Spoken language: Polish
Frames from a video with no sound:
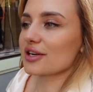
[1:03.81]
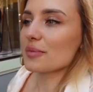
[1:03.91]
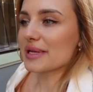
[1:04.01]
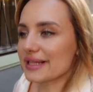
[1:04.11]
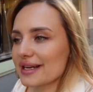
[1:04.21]

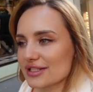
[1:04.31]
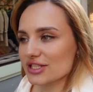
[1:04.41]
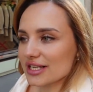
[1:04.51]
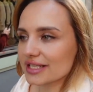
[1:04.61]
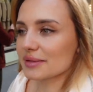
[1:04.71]

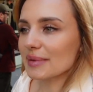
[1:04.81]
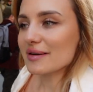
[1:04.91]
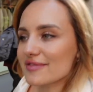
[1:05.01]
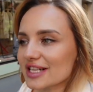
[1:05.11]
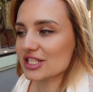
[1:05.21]
komentarze i
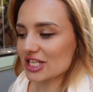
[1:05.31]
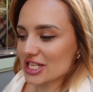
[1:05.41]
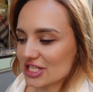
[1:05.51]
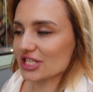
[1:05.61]
mam wrażenie,